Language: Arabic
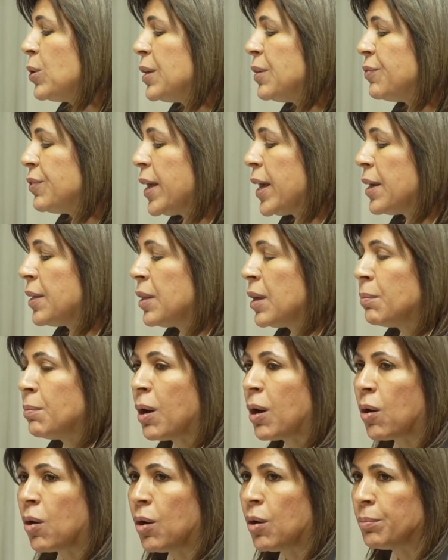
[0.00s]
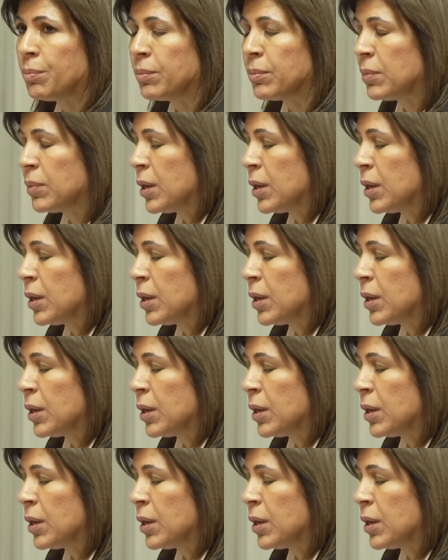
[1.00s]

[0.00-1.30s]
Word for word: لي في هذا المقام